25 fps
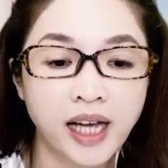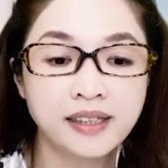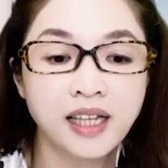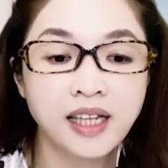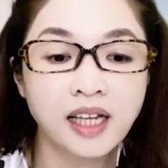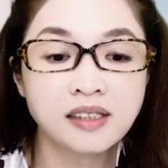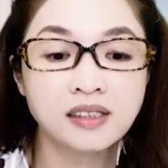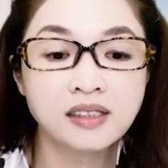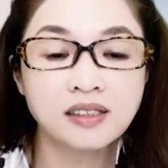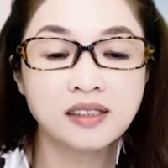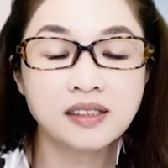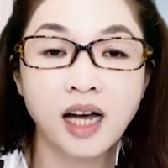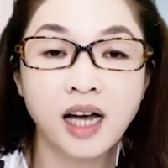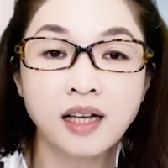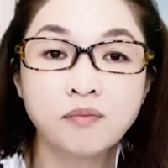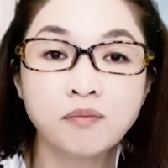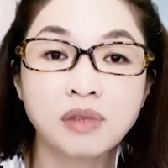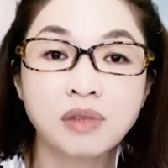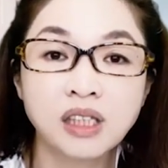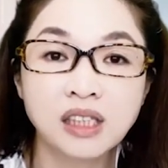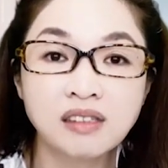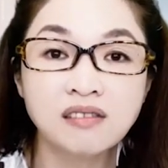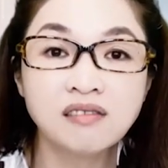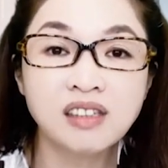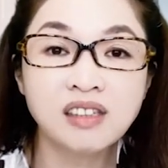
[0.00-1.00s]
但是它
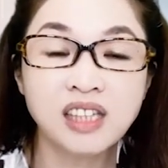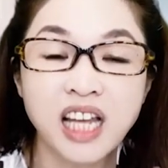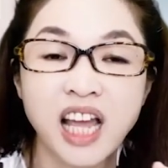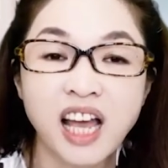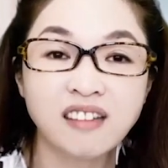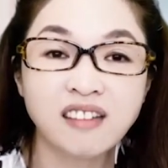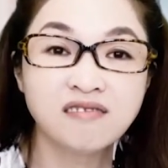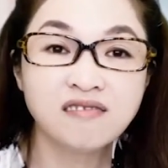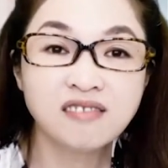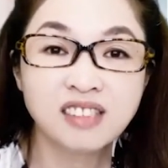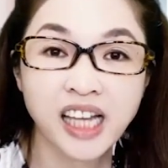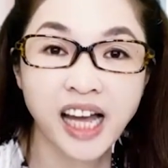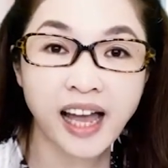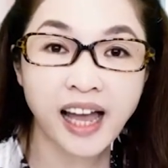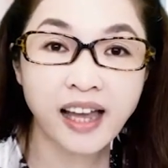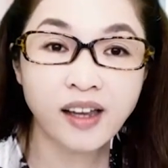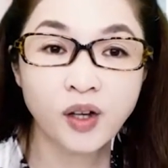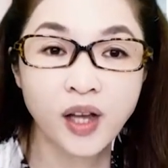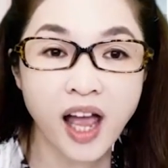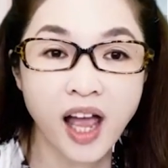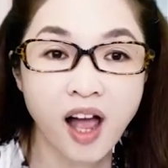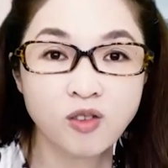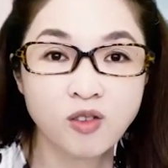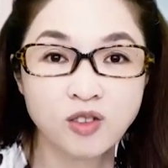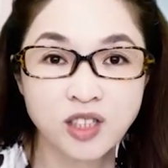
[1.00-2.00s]
明年才
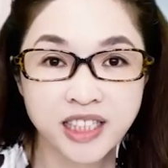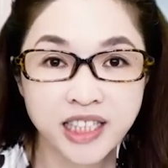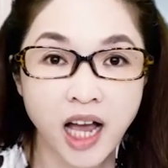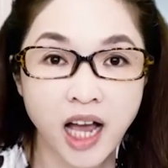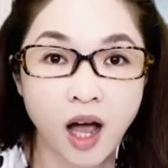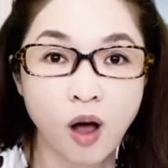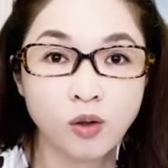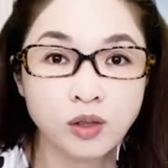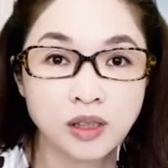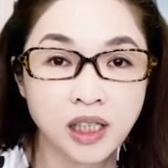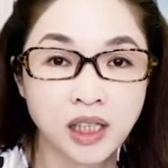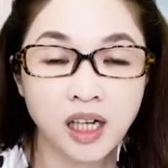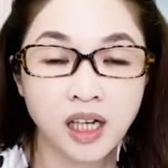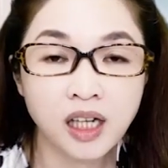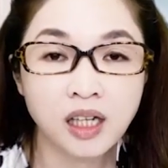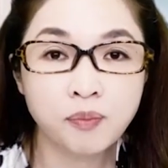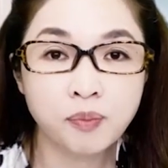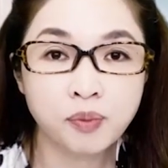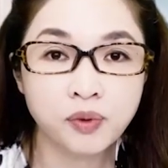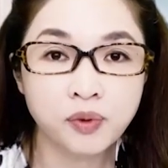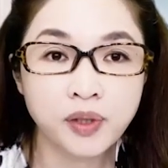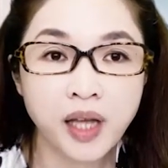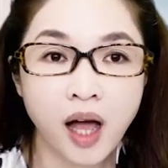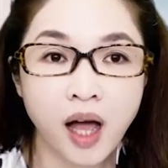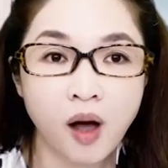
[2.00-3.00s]
要交车，
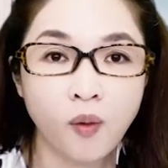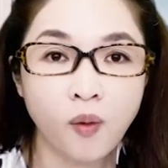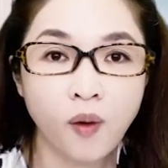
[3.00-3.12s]
不要